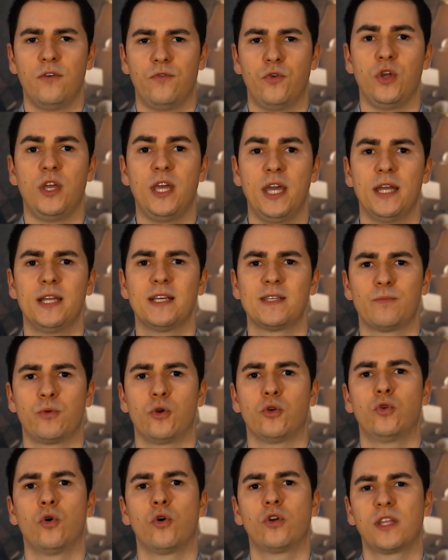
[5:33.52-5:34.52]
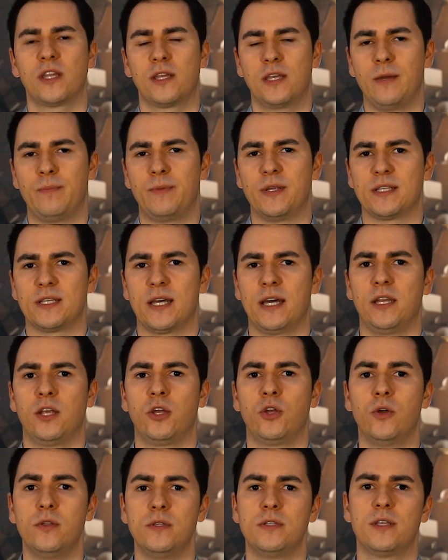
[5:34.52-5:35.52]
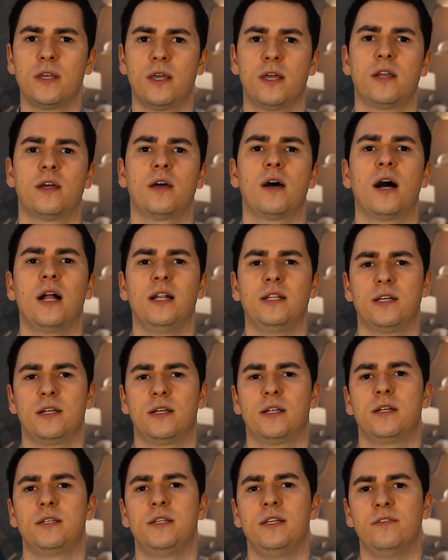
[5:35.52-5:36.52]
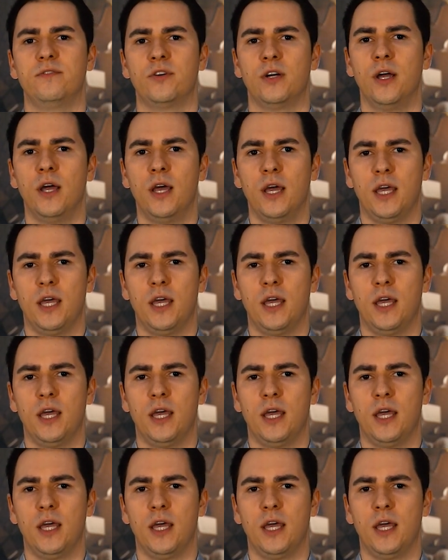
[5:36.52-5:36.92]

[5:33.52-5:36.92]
Für jedes Produkt gibt es eine günstigere Alternative,